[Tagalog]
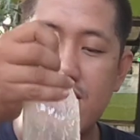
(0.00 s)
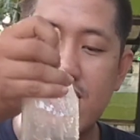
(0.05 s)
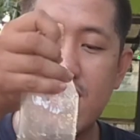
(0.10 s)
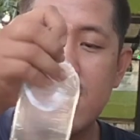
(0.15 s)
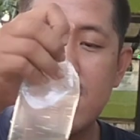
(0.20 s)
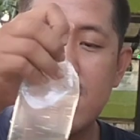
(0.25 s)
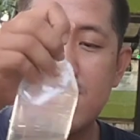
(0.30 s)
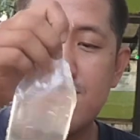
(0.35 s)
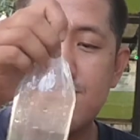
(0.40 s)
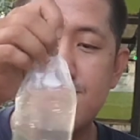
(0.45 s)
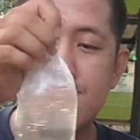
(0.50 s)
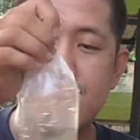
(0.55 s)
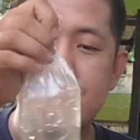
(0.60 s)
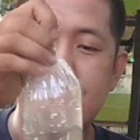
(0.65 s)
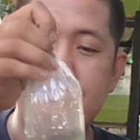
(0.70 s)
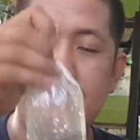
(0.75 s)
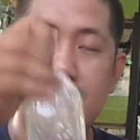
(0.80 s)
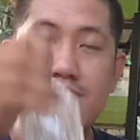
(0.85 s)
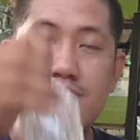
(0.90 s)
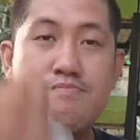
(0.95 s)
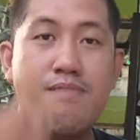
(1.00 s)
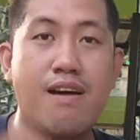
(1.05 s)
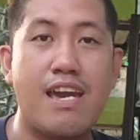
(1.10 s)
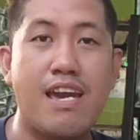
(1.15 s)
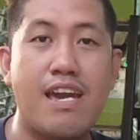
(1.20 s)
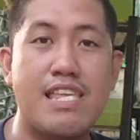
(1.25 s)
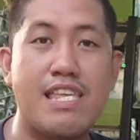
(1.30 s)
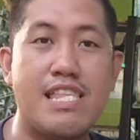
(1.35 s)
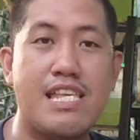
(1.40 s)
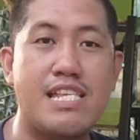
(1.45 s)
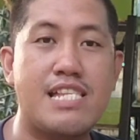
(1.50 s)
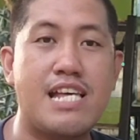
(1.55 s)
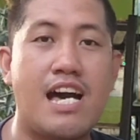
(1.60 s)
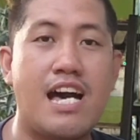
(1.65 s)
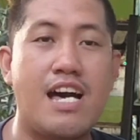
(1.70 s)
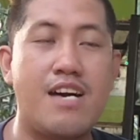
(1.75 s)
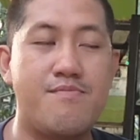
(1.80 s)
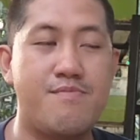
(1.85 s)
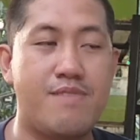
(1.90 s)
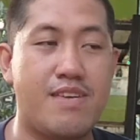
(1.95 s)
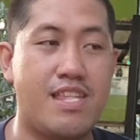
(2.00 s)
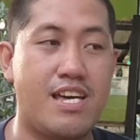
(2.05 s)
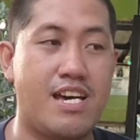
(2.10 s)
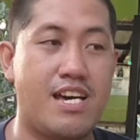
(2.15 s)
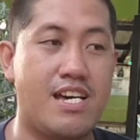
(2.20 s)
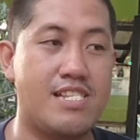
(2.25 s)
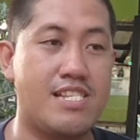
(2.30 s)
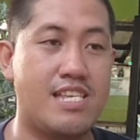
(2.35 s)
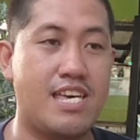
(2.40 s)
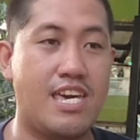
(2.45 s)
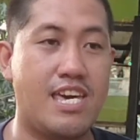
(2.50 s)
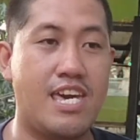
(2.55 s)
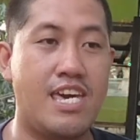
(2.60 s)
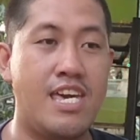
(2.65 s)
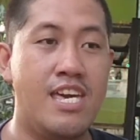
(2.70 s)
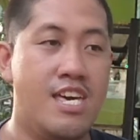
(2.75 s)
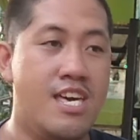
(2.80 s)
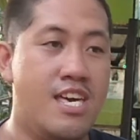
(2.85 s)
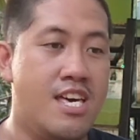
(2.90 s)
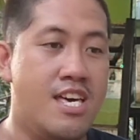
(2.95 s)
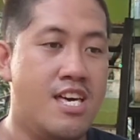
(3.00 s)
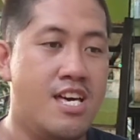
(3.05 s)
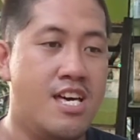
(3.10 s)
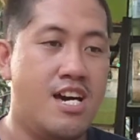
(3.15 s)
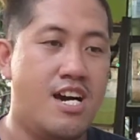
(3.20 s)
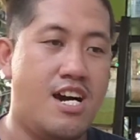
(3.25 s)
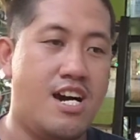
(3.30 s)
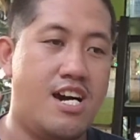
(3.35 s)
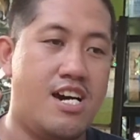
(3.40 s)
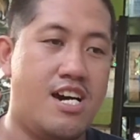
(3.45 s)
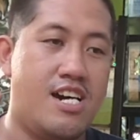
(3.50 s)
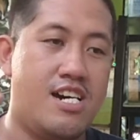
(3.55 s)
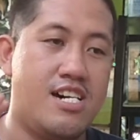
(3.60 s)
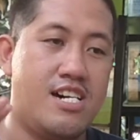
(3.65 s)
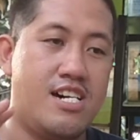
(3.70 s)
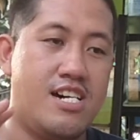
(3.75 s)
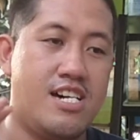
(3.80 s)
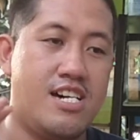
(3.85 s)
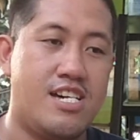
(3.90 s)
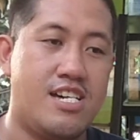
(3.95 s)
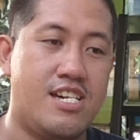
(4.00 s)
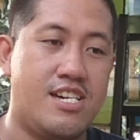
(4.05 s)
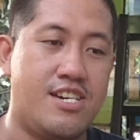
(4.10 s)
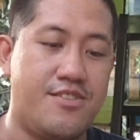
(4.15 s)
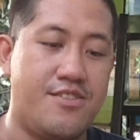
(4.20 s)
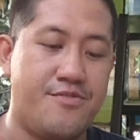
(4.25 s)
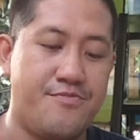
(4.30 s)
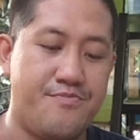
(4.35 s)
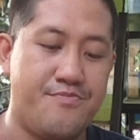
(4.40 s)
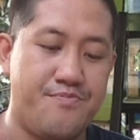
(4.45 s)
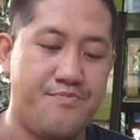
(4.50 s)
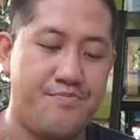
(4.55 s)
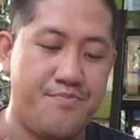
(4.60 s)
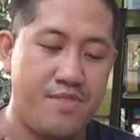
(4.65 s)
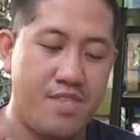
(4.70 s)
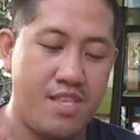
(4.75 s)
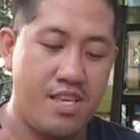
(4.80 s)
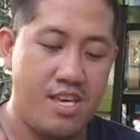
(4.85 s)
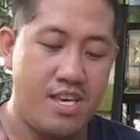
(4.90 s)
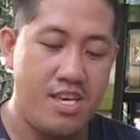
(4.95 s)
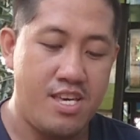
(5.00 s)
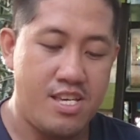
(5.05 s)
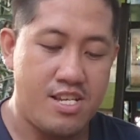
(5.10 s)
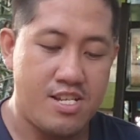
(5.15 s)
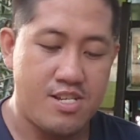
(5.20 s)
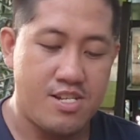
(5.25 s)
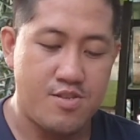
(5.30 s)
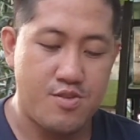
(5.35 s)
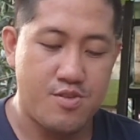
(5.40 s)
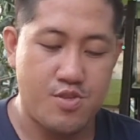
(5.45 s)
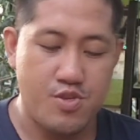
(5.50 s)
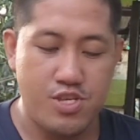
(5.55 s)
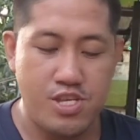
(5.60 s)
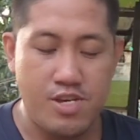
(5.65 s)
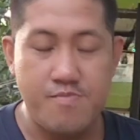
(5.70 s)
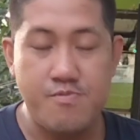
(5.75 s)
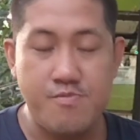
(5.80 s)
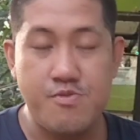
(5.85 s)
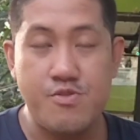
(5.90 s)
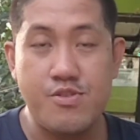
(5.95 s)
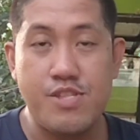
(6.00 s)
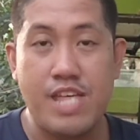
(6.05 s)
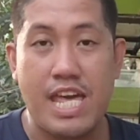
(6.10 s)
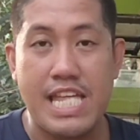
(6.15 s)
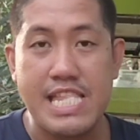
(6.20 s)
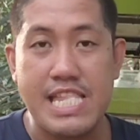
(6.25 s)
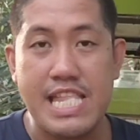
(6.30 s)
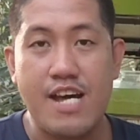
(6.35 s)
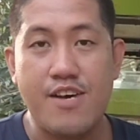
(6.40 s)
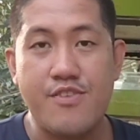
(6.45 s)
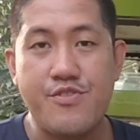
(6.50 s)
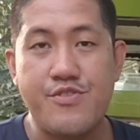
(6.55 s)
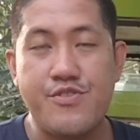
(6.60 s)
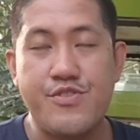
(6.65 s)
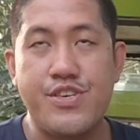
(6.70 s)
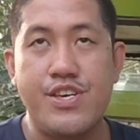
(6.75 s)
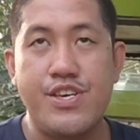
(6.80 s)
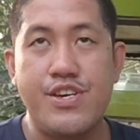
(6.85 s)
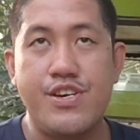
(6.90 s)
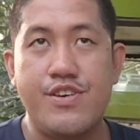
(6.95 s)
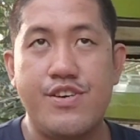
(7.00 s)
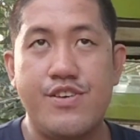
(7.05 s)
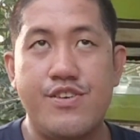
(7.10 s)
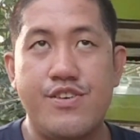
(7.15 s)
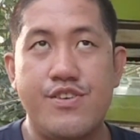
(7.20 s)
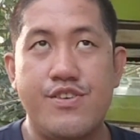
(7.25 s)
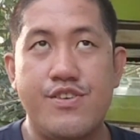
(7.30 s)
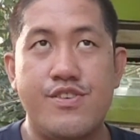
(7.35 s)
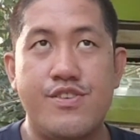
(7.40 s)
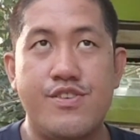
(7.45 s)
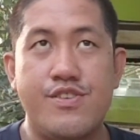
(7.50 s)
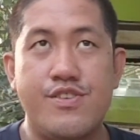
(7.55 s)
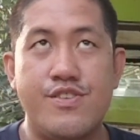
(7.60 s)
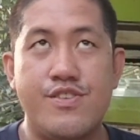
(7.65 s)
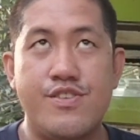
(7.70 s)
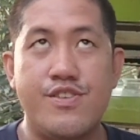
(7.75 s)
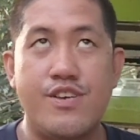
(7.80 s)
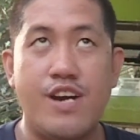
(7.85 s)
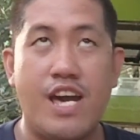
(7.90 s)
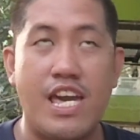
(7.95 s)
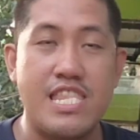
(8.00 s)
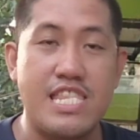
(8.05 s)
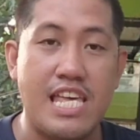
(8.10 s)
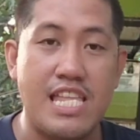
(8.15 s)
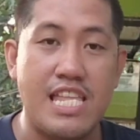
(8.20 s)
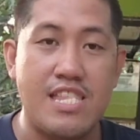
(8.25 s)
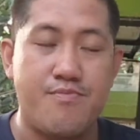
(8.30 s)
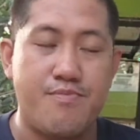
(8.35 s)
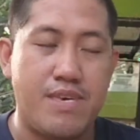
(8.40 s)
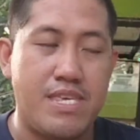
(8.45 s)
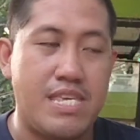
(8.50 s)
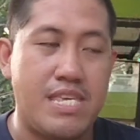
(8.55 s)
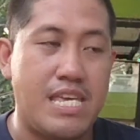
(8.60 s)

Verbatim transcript: um, gusto niya muna itago yung identity niya. Uh, magbablog din kasi siya for the future. Magbablog din siya.